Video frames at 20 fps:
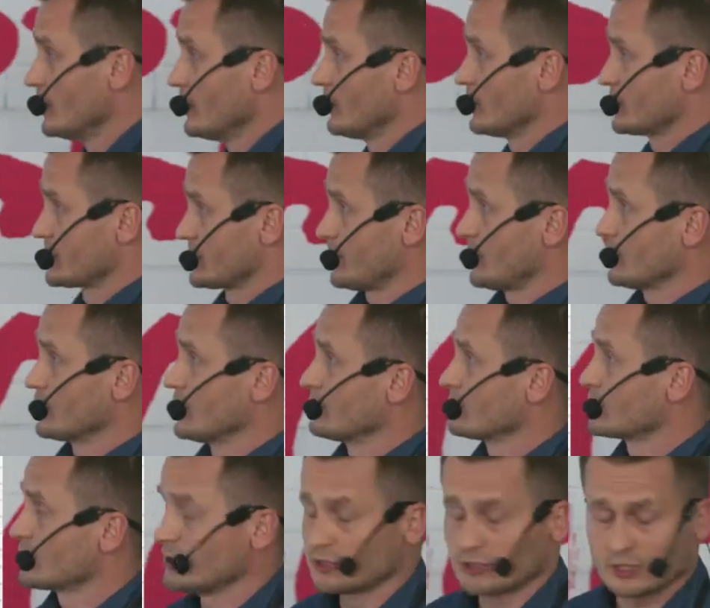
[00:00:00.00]
pod spodem,
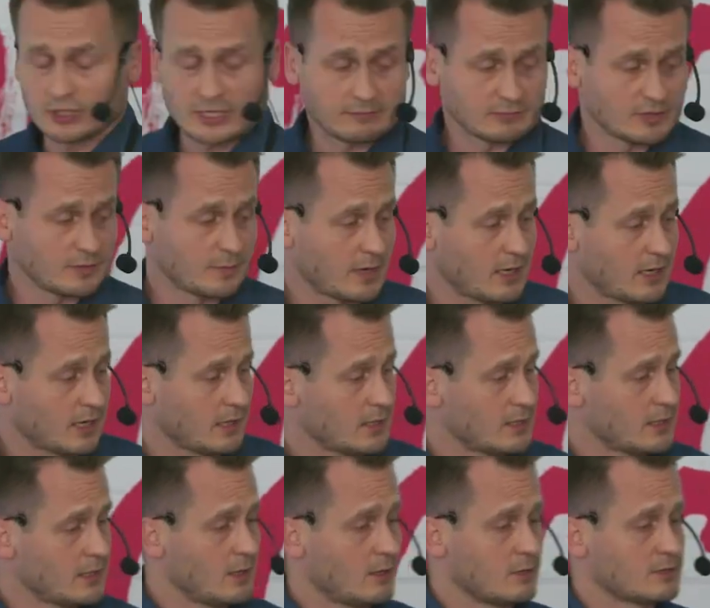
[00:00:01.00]
czyli to nam dba
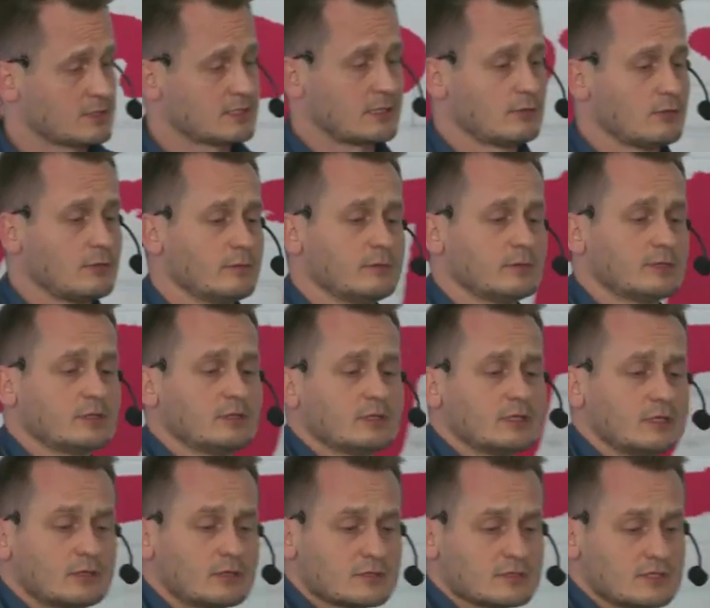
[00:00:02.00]
o całą
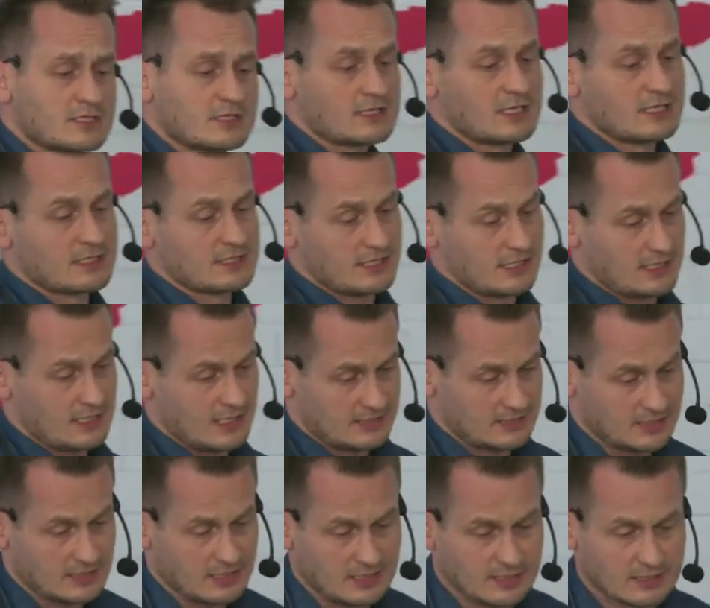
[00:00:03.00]
konsystencję
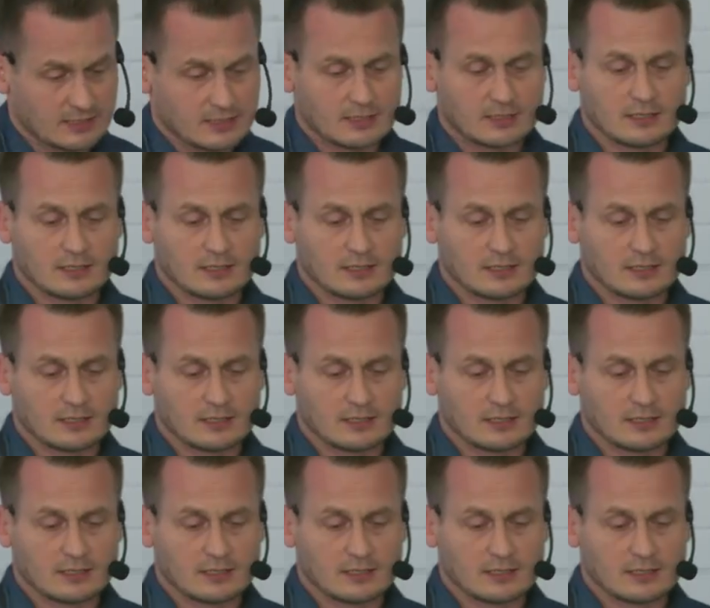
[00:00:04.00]
klastra,